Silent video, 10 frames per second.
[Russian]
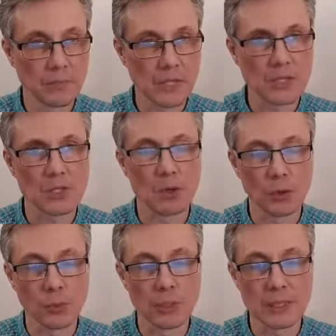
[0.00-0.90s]
И
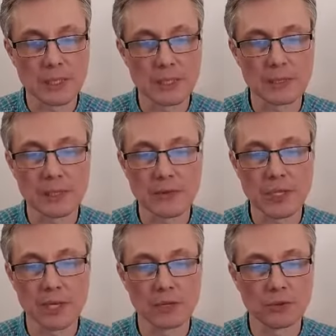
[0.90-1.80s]
скорбь, и теснота
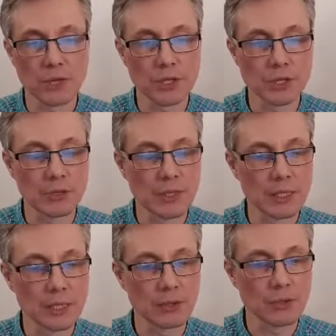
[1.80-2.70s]
всякой душе человека,
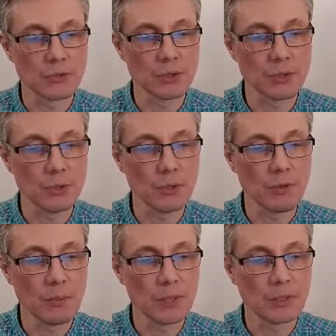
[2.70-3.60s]
делающего злое,
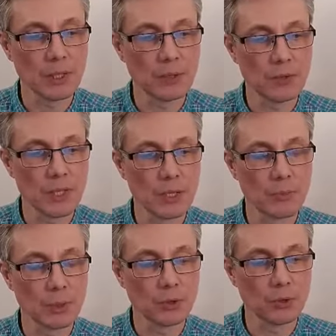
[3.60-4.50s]
во-первых, иудеи
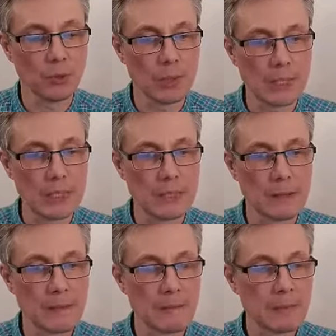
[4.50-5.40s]
потом и
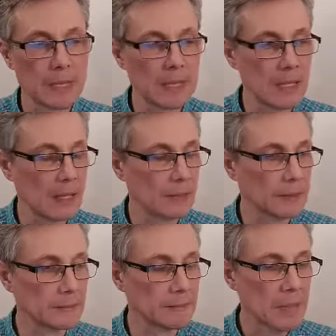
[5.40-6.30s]

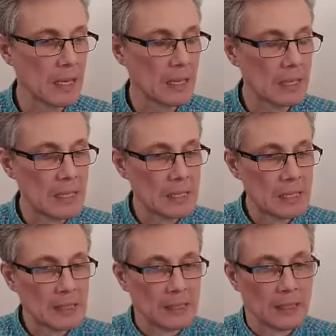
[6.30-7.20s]
Елена.
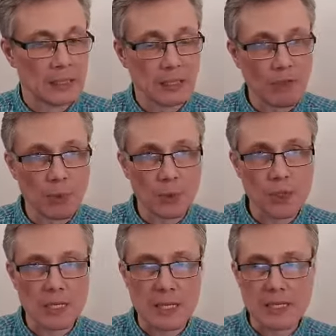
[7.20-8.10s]
Итак, вопрос
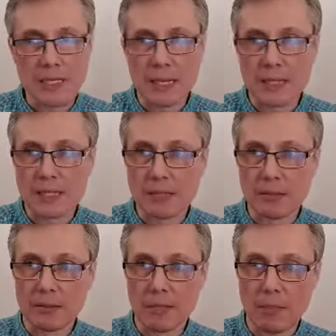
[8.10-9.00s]
здесь
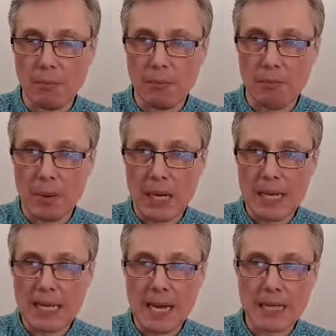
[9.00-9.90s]
касается
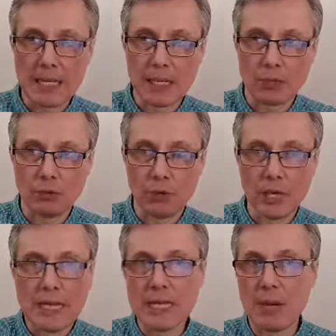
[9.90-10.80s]
покаяния,
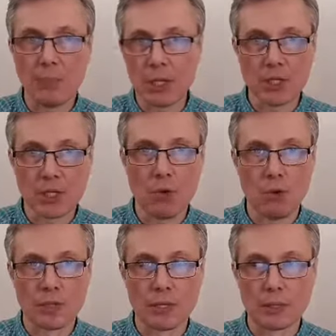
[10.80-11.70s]
которое не
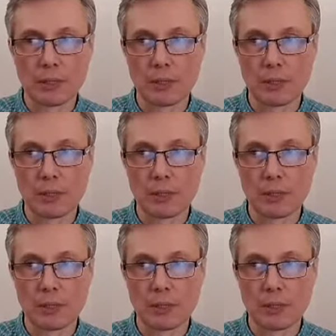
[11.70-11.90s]
происходит.